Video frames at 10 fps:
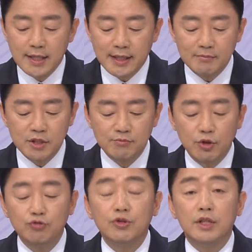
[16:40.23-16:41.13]

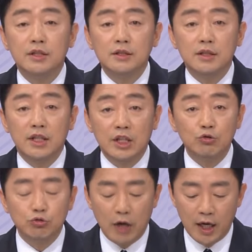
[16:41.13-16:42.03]
30년 뒤에는
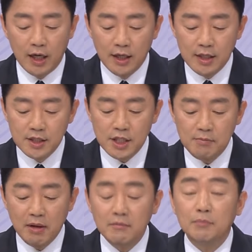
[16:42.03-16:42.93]
인구가
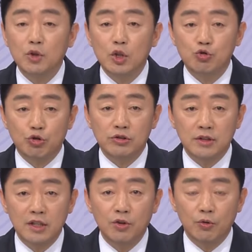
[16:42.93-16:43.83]
700만 명이
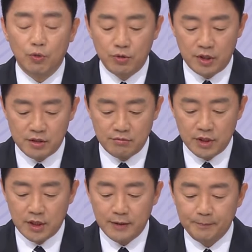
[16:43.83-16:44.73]
줄어든다는 경고를
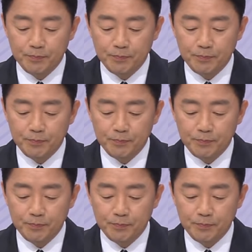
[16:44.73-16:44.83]
했습니다.